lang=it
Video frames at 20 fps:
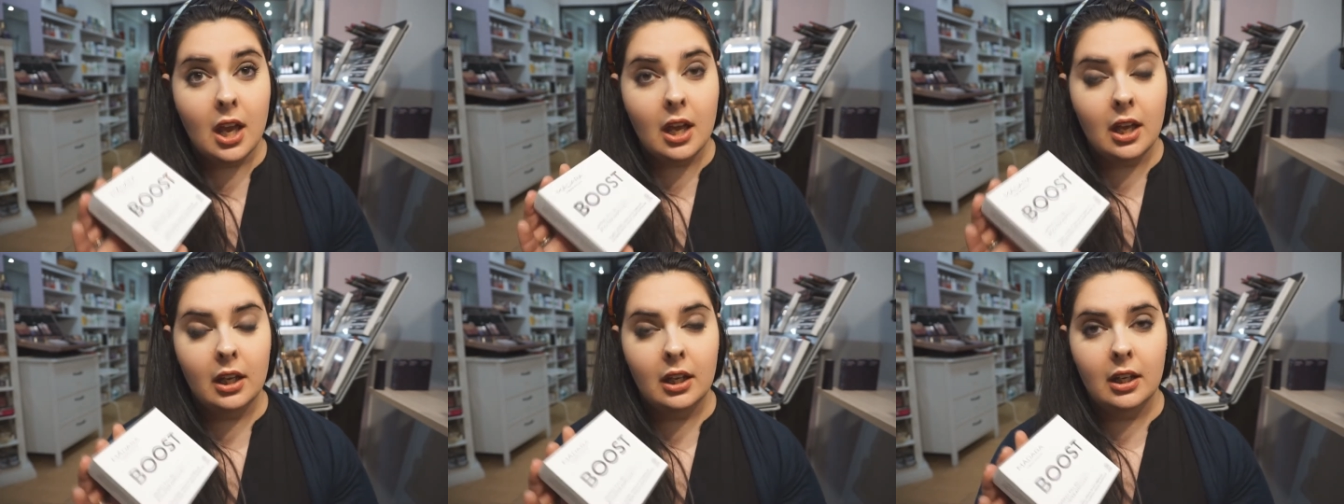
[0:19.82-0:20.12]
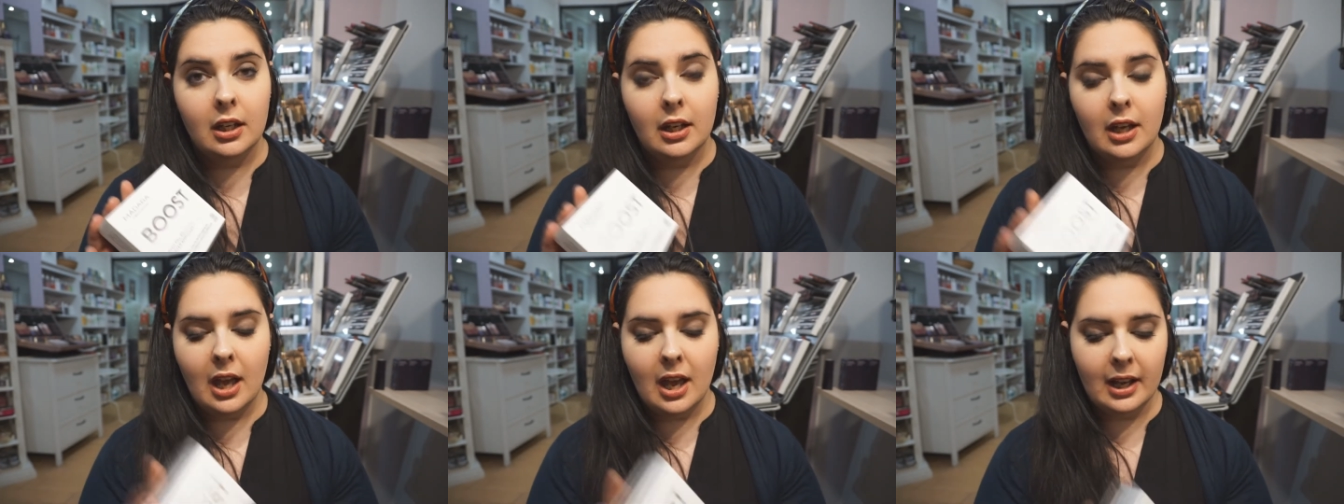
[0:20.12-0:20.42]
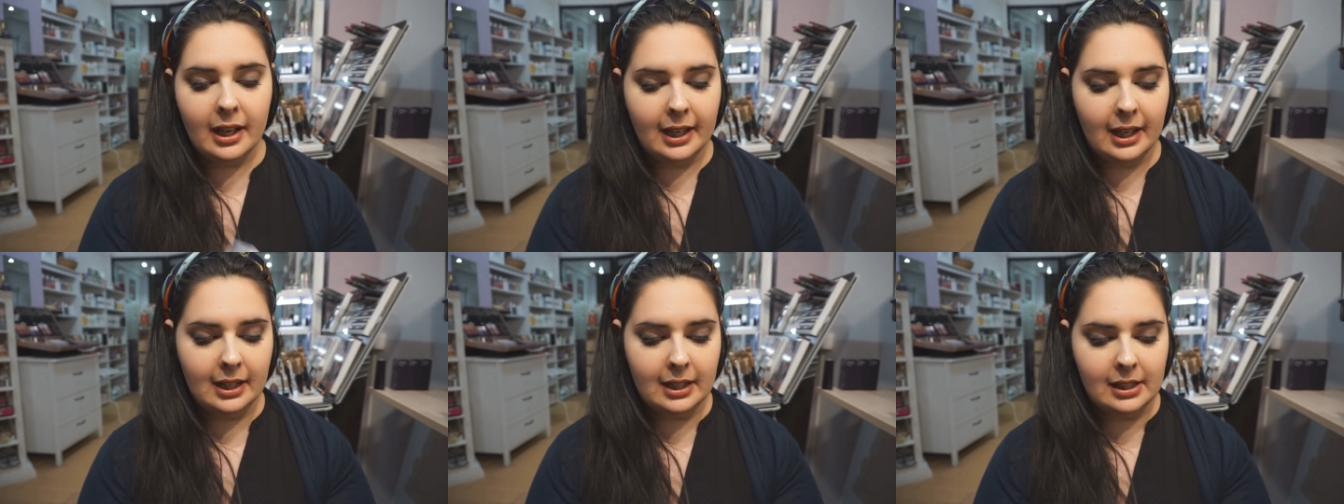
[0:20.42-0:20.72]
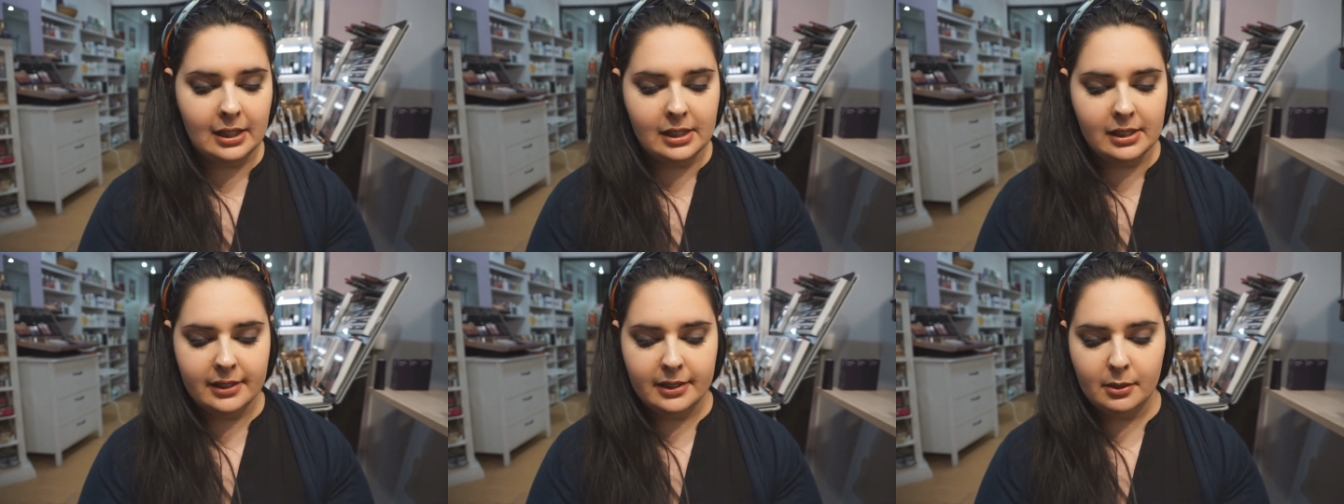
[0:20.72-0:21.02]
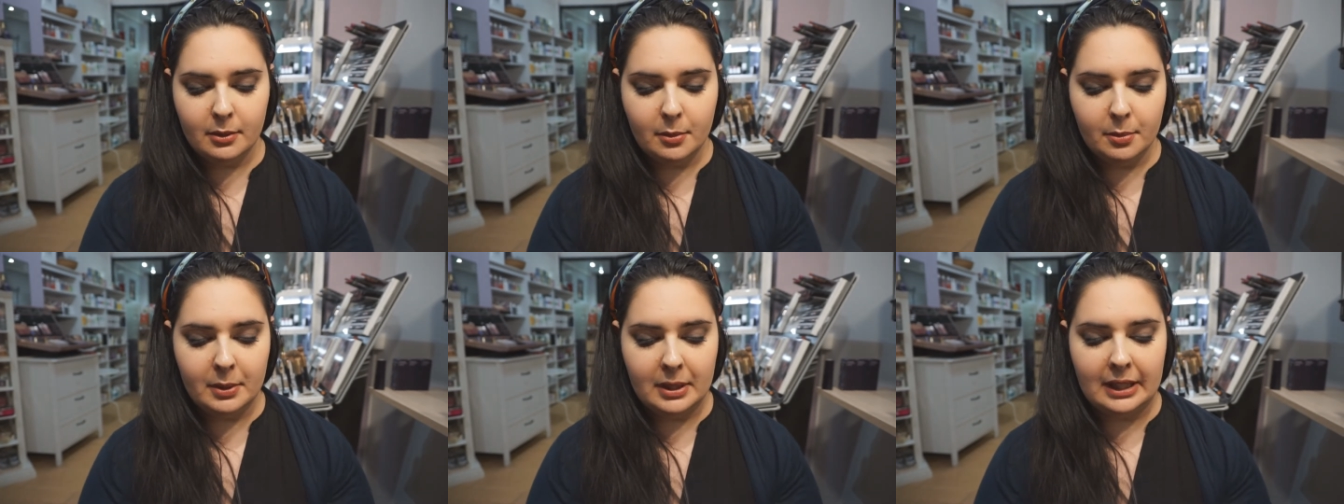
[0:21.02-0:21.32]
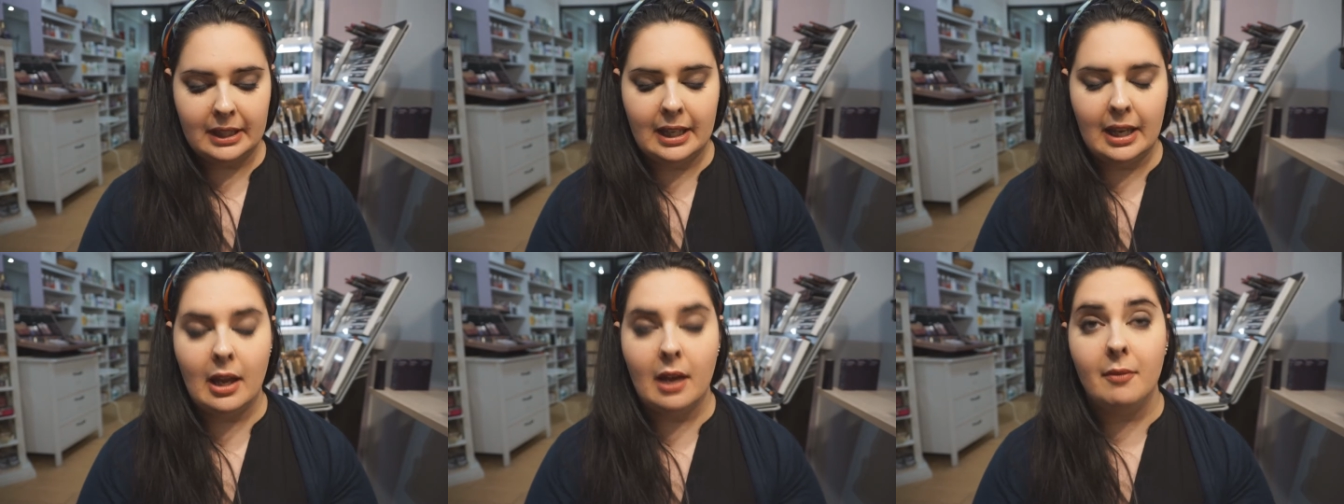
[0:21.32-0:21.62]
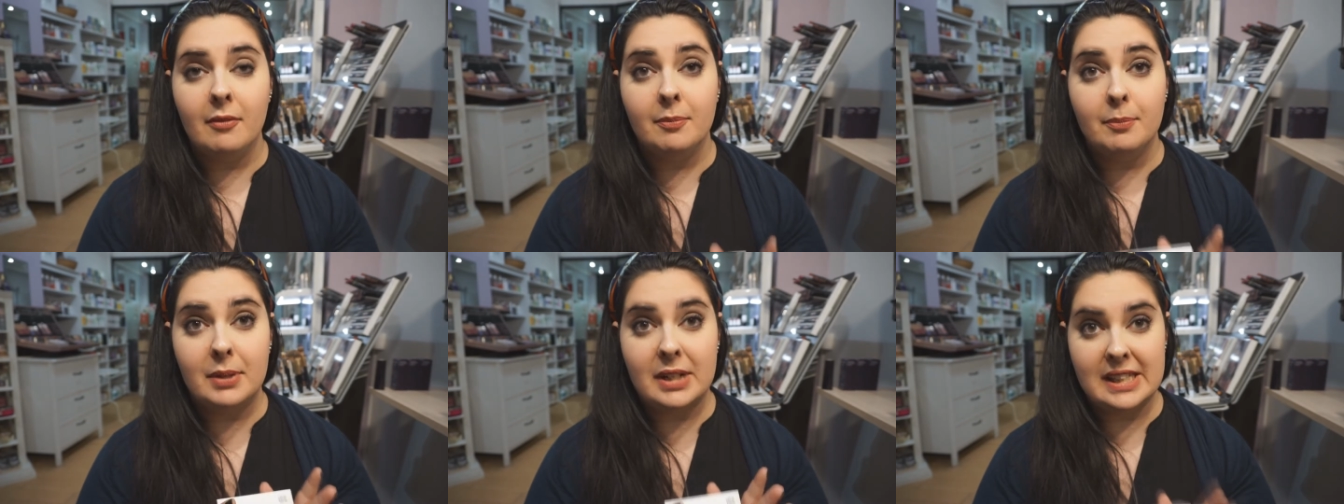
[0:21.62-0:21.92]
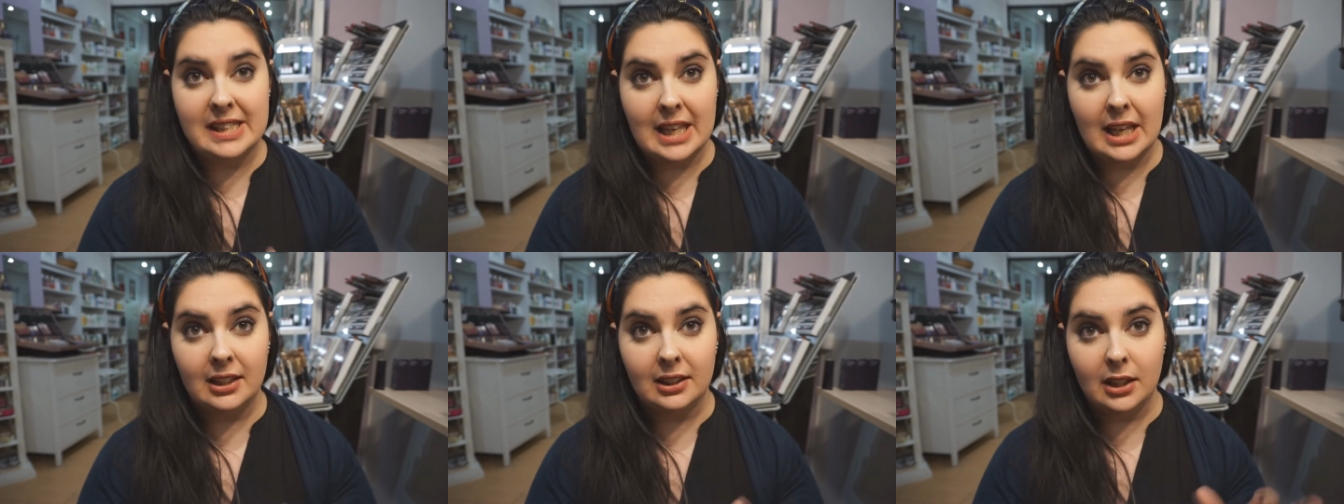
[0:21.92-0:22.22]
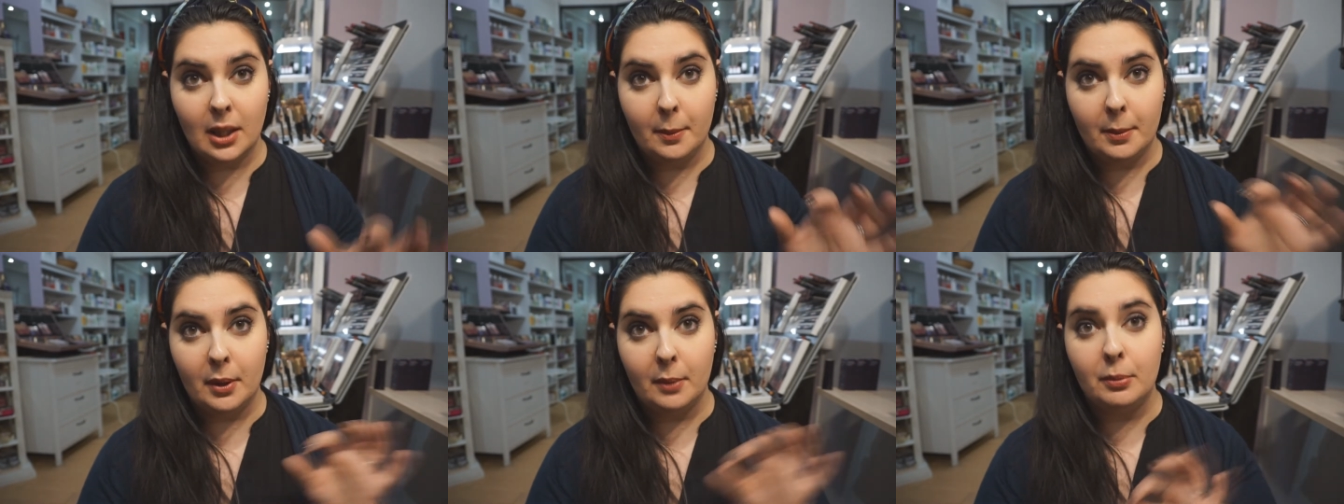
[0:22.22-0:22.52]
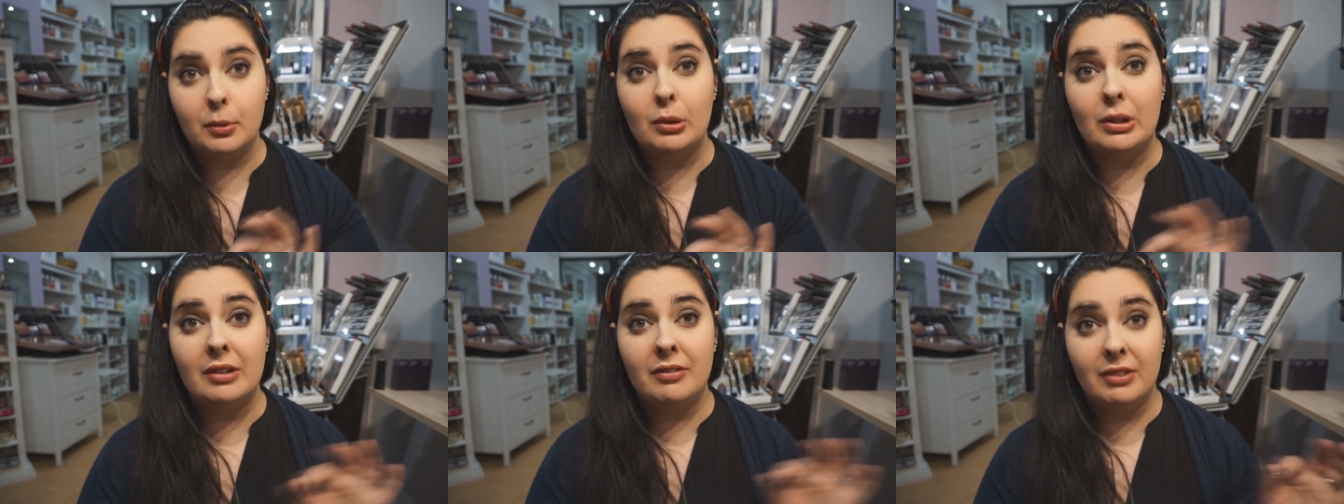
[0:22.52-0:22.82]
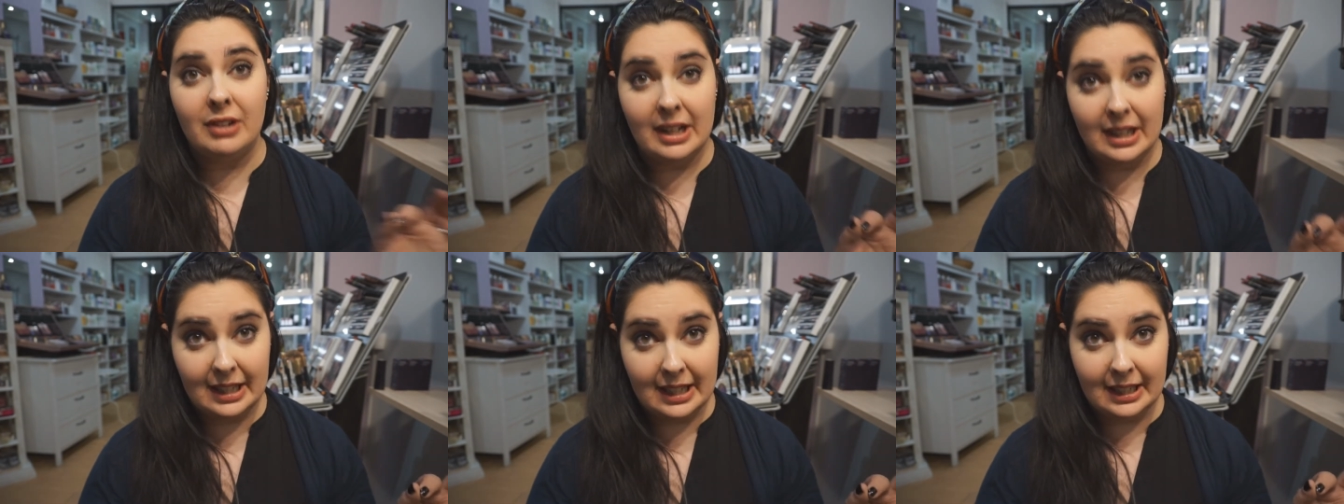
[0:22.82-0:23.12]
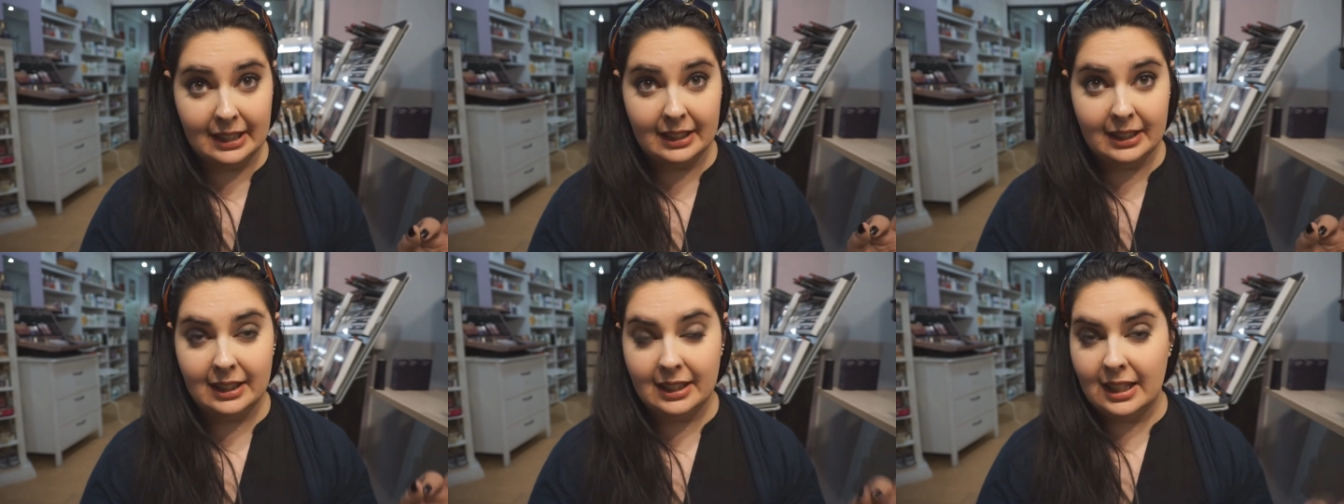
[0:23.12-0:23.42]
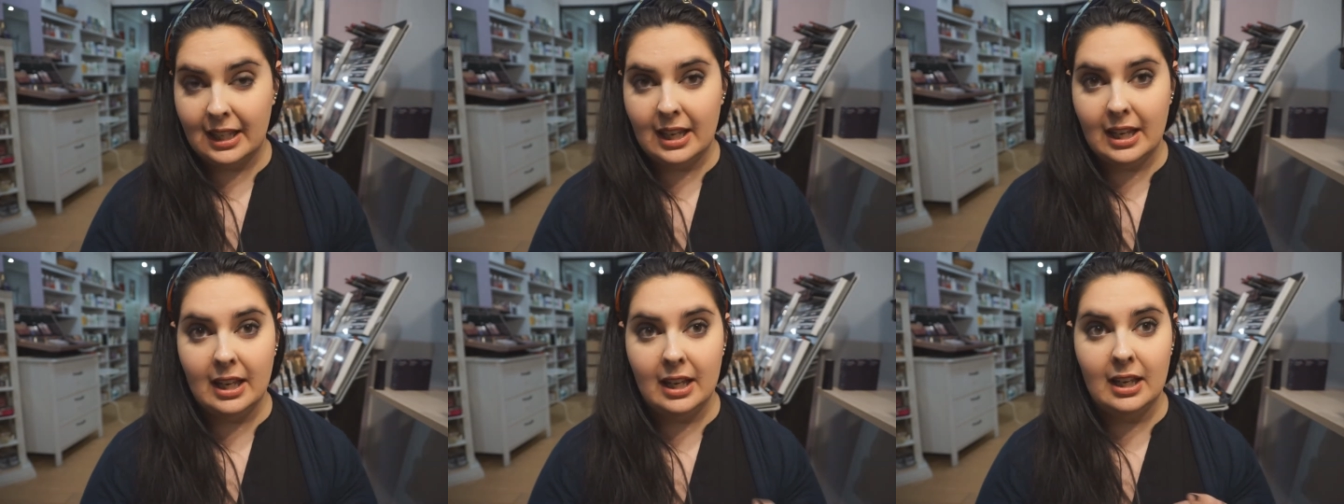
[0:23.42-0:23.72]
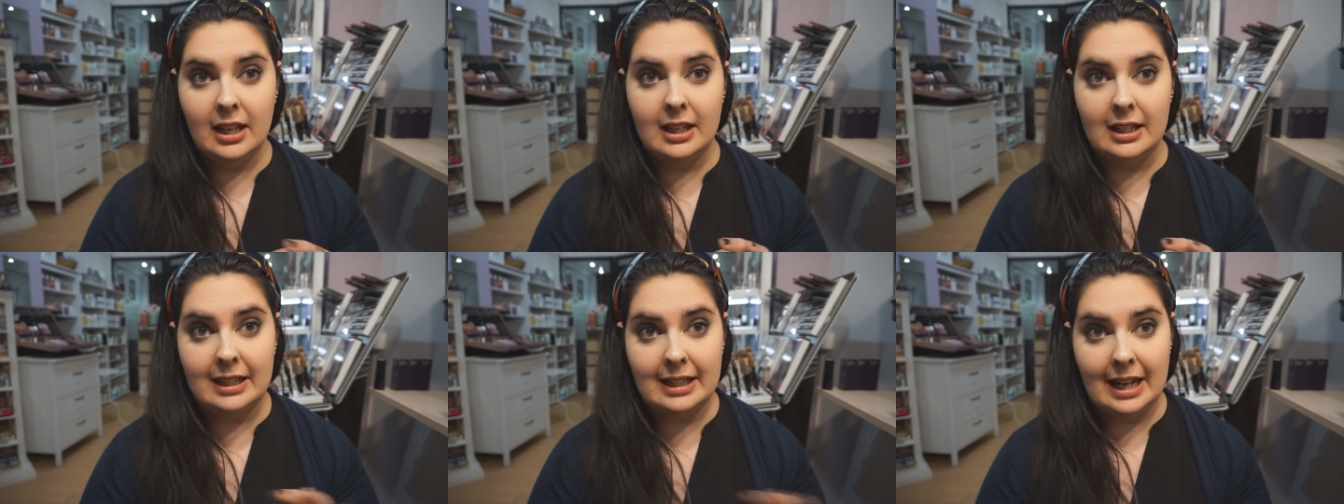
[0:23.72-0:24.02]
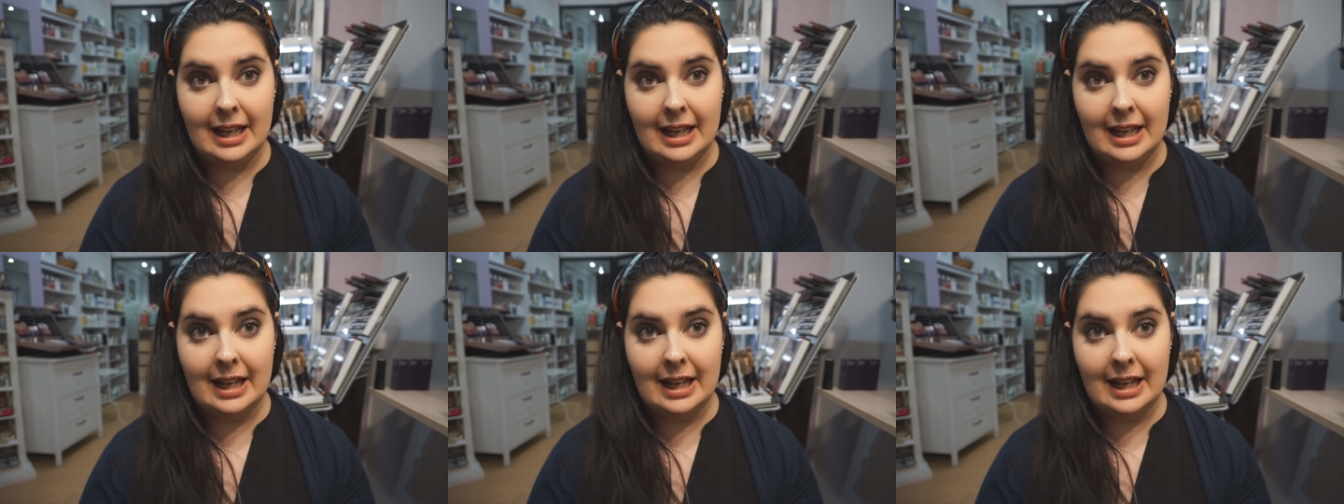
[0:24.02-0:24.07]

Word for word: eh, è carinissimo perché presenta proprio le fialette eh,